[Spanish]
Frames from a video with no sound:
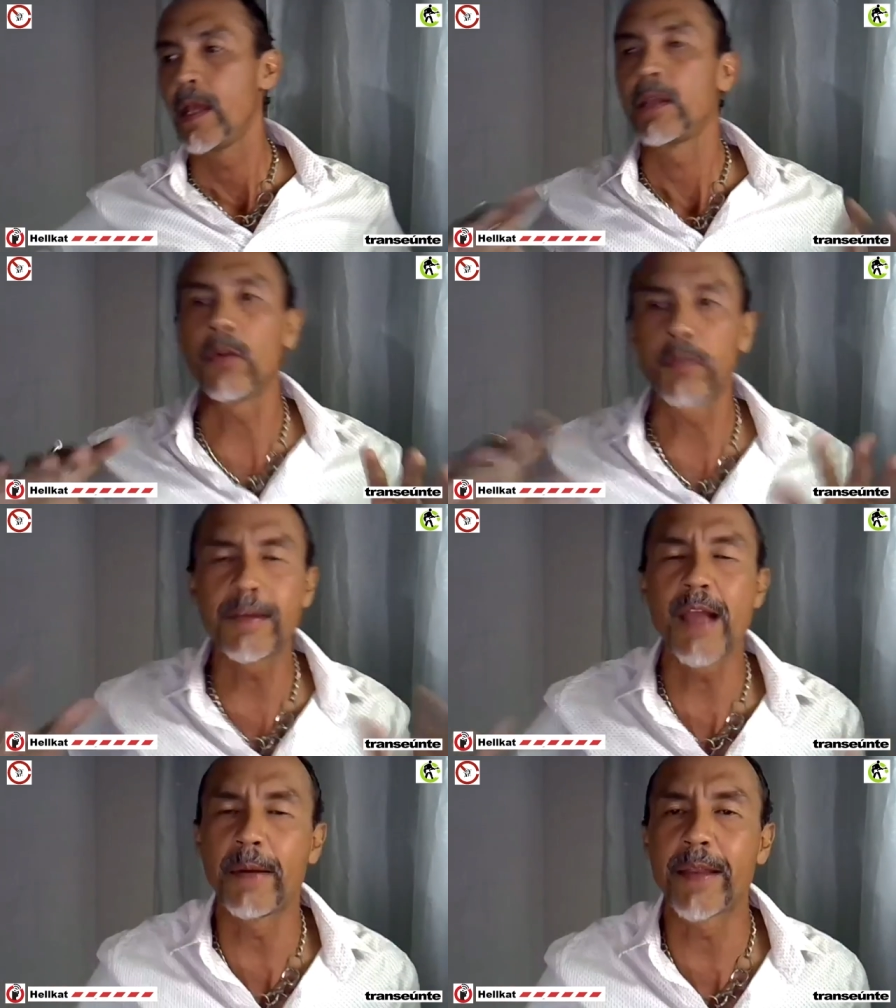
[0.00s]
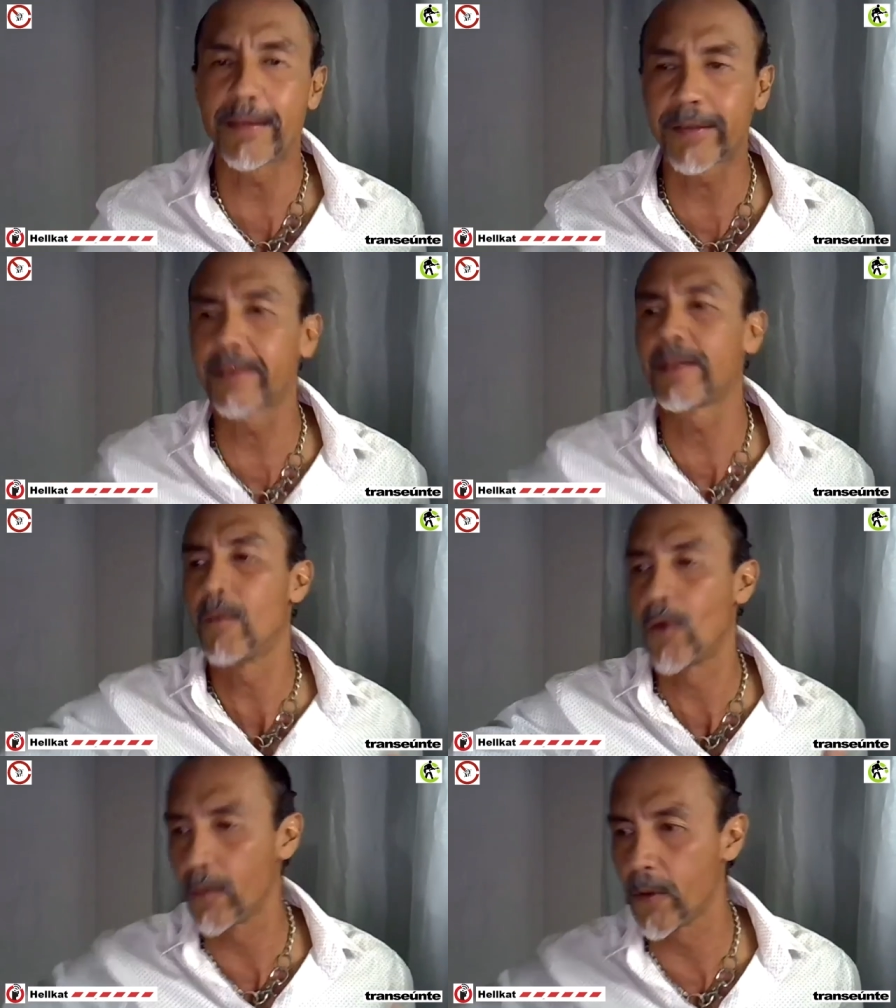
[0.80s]
Entonces, la verdad es que se
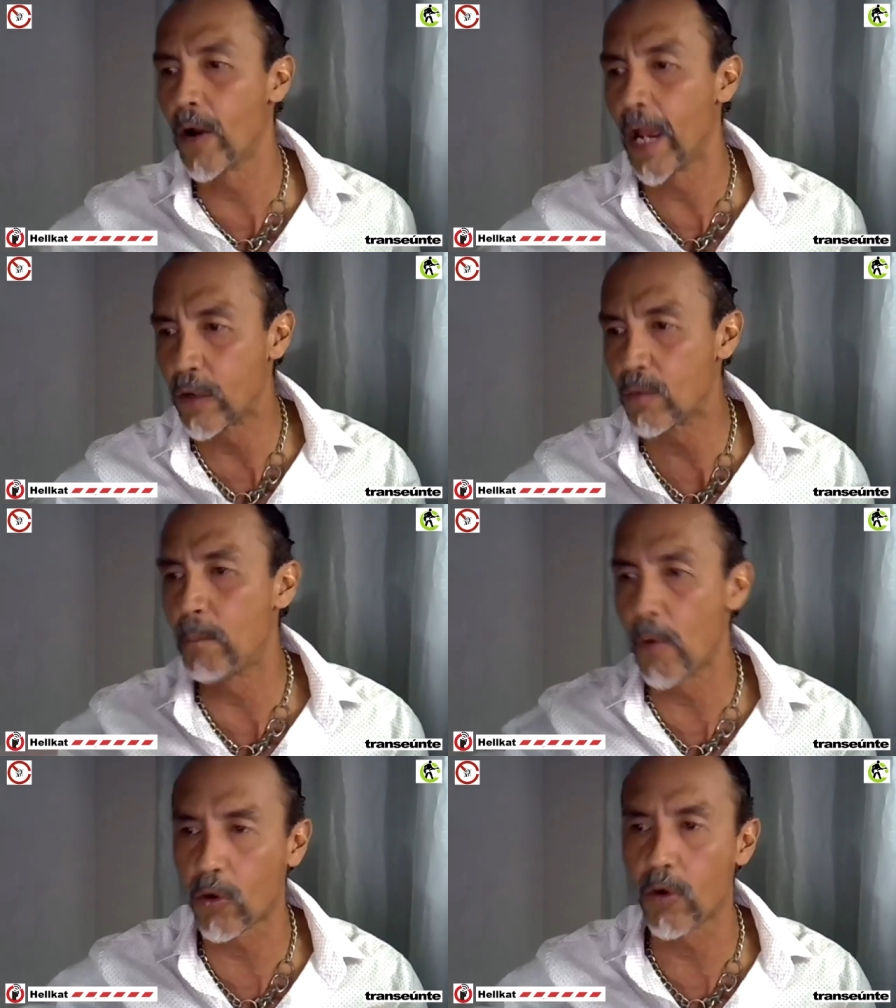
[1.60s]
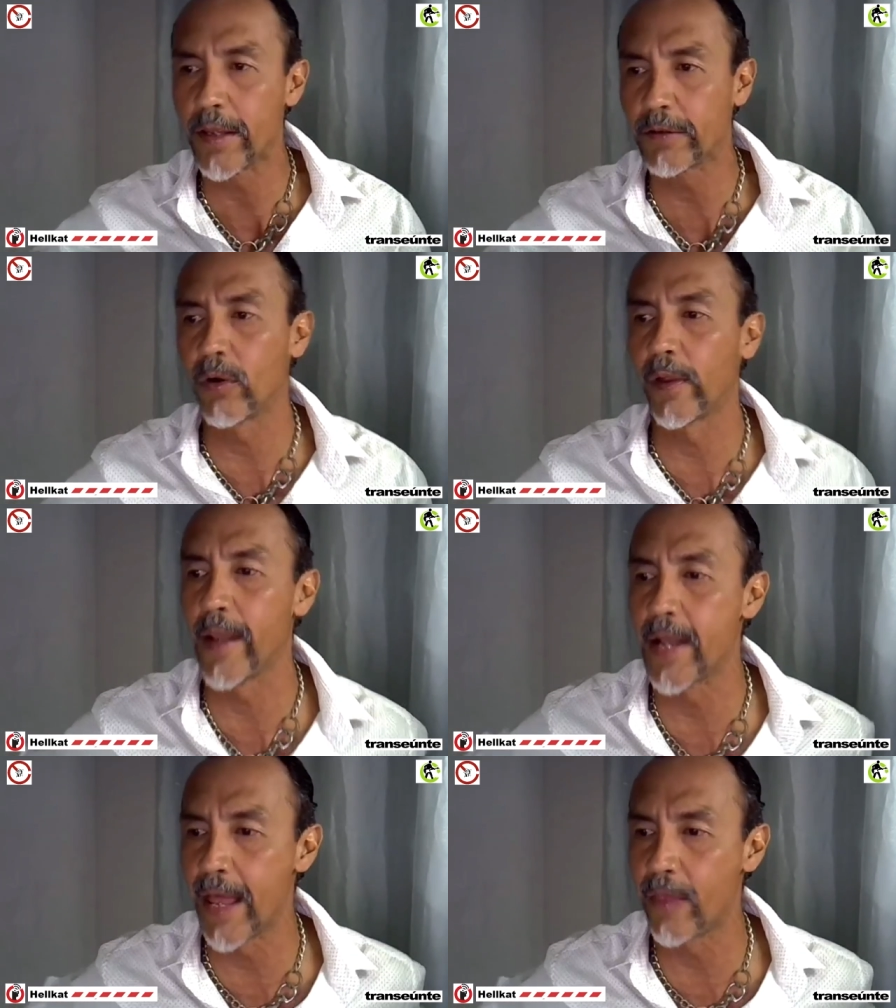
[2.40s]
volvió ahí un poco
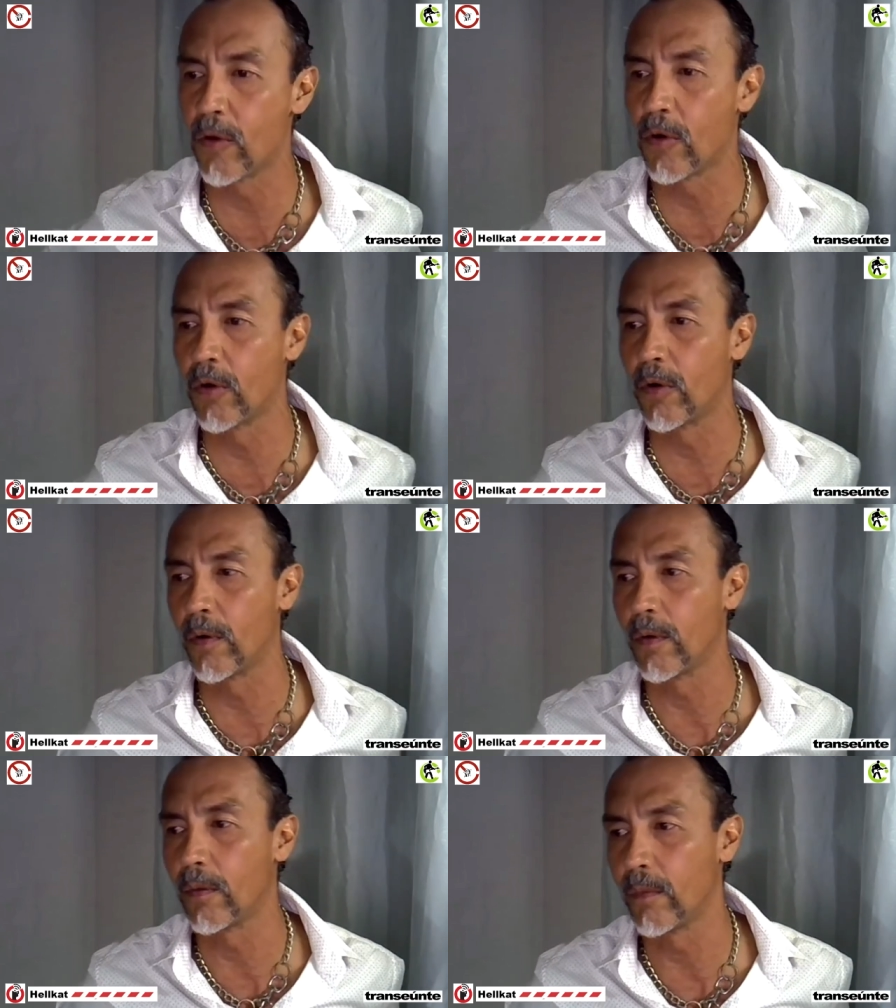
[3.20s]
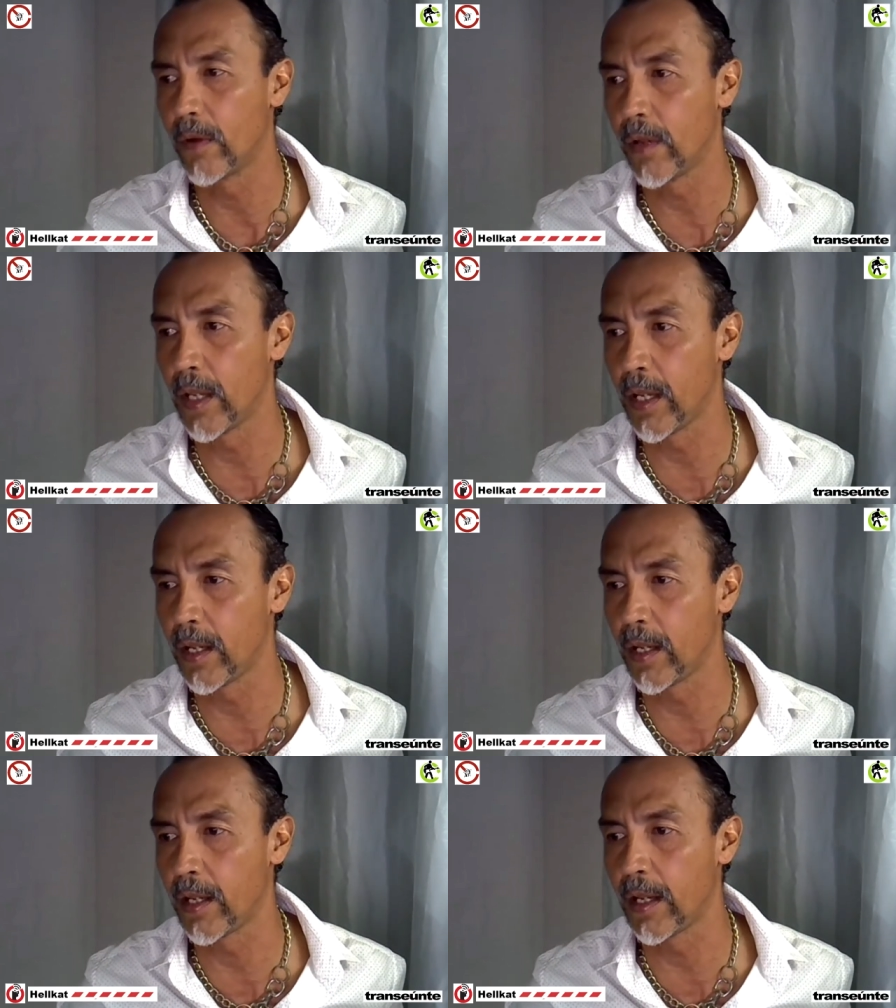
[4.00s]
desordenado
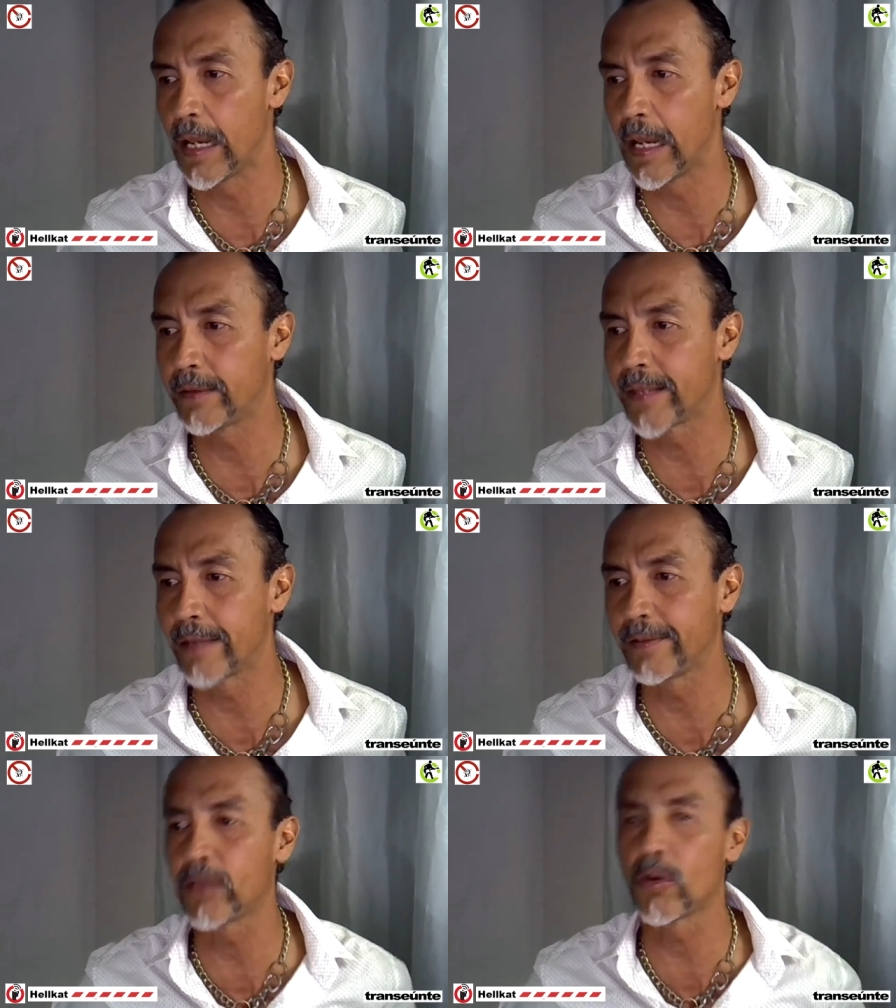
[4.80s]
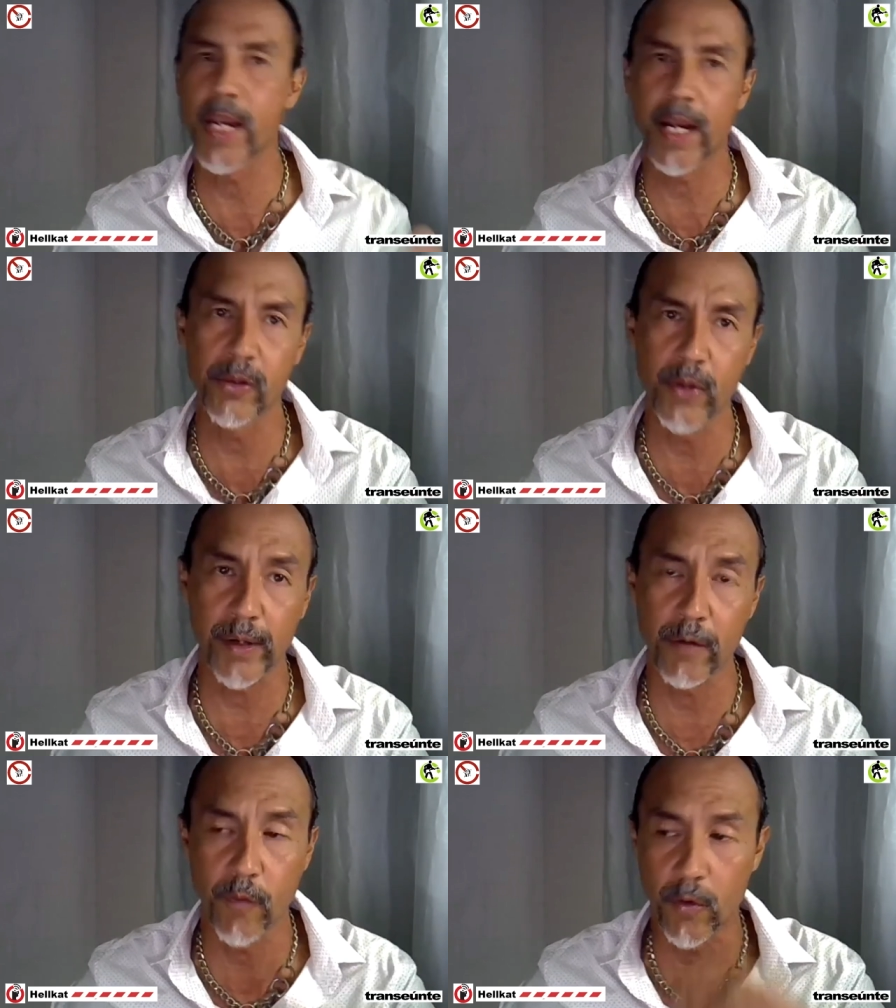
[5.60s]
eh, el tránsito llegando a
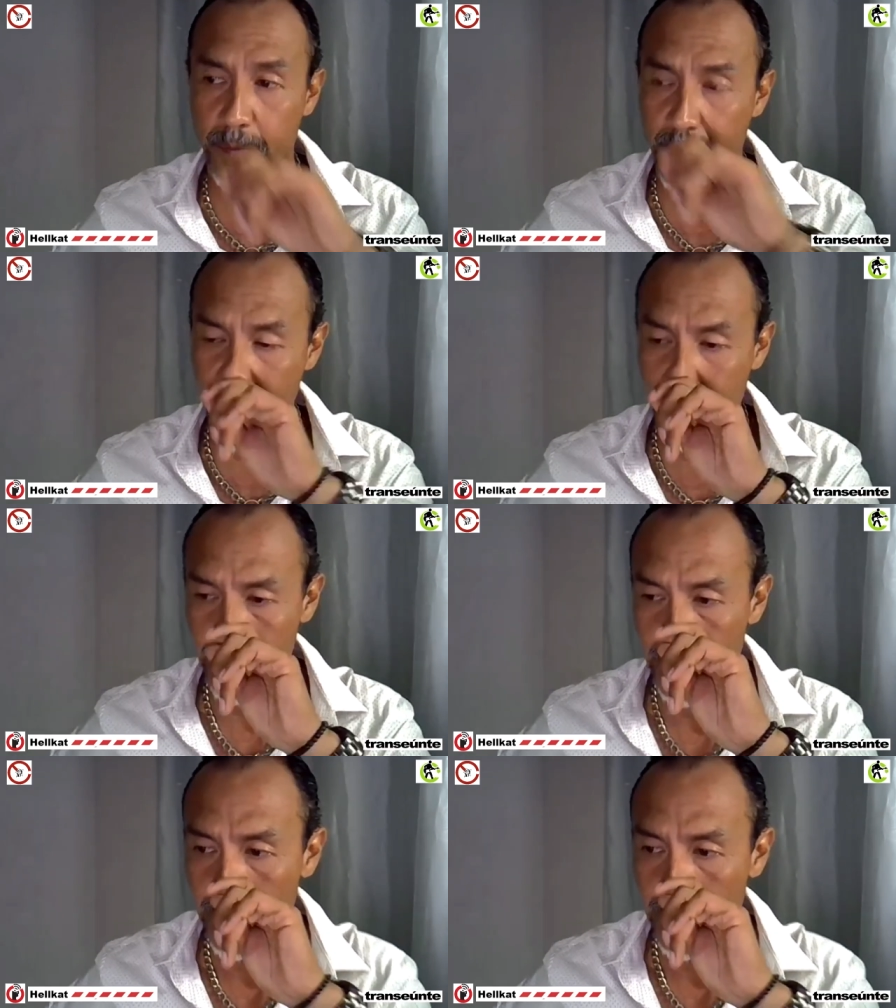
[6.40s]
reforma